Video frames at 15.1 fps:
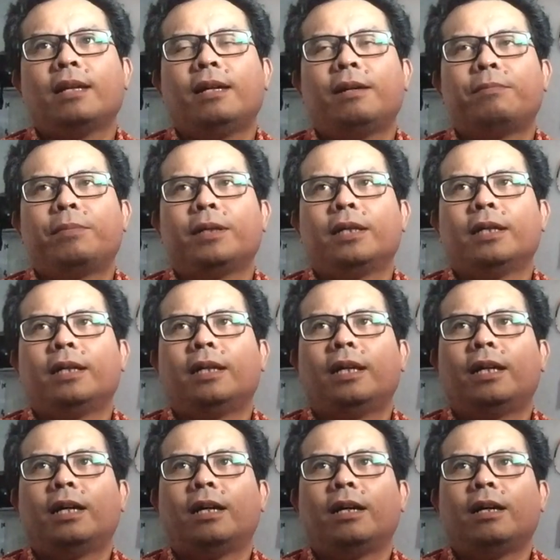apa ya
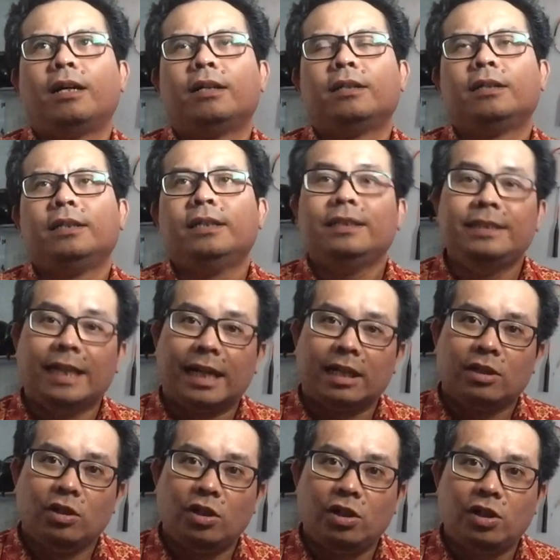uh,
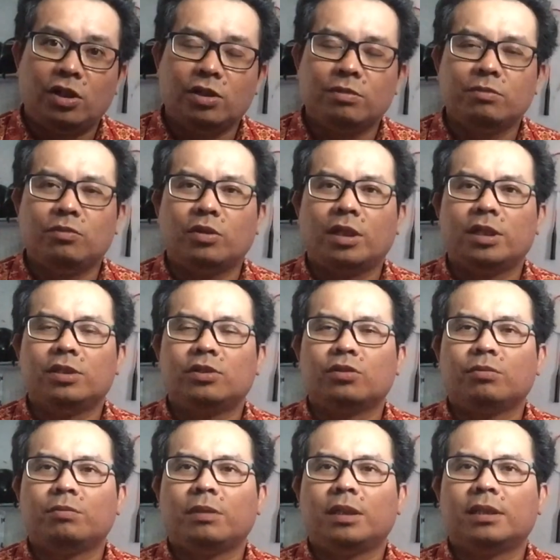jargon bukan
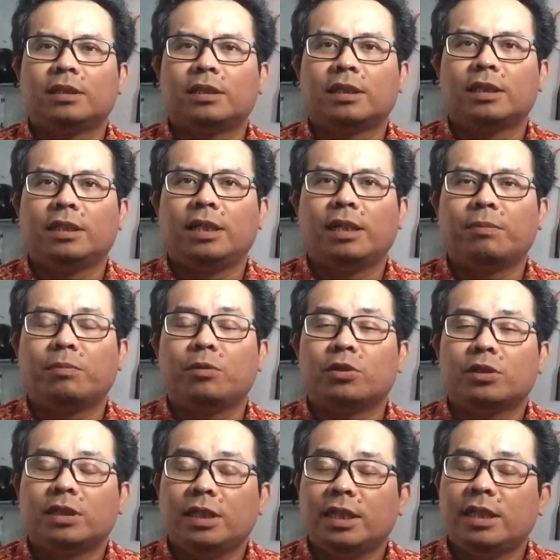cuma sekedar
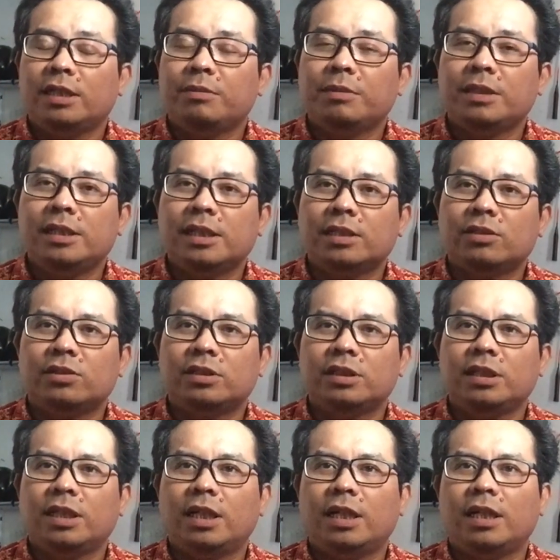postingan di media
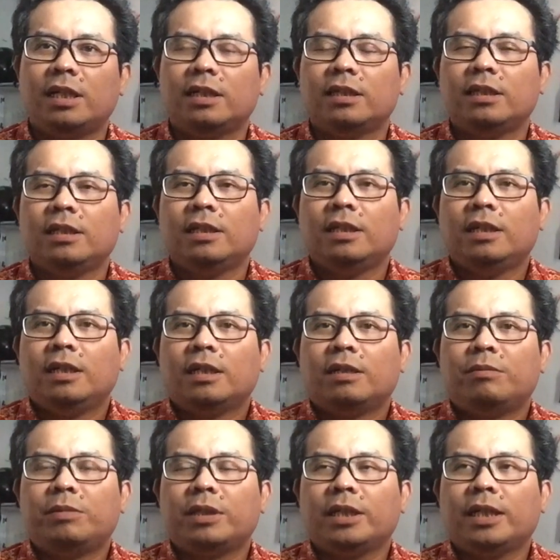sosial
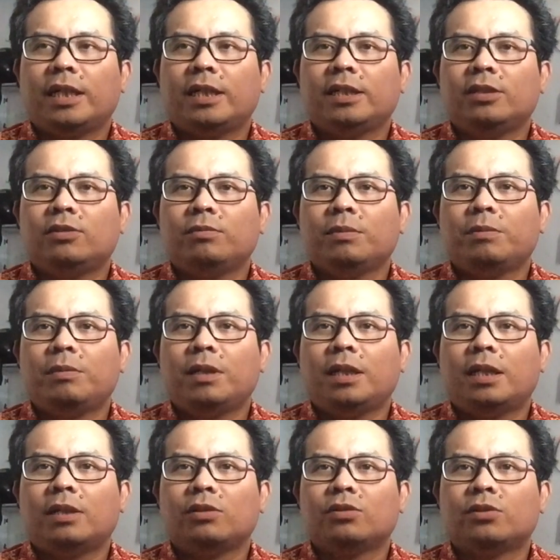kemerdekaan itu memang
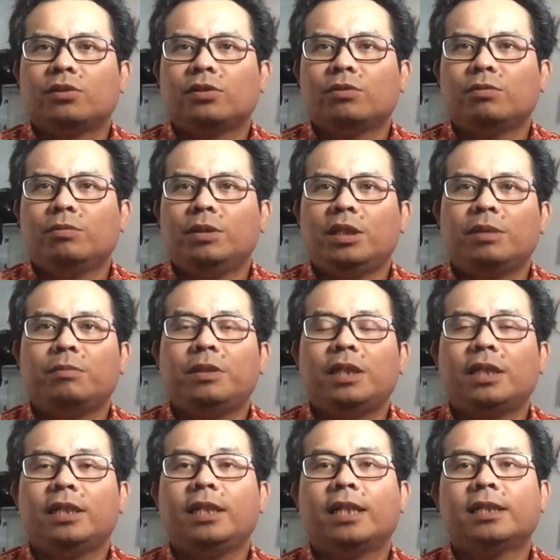harus
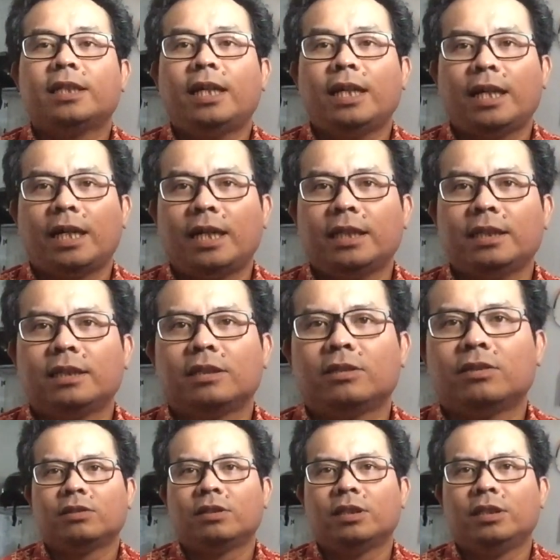benar-benar dirasakan gitu
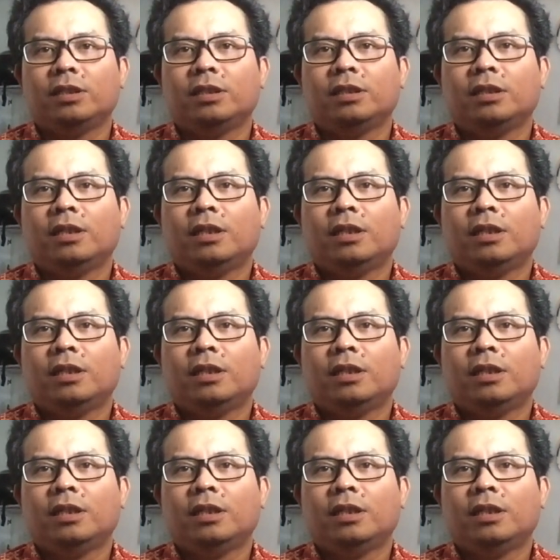jadi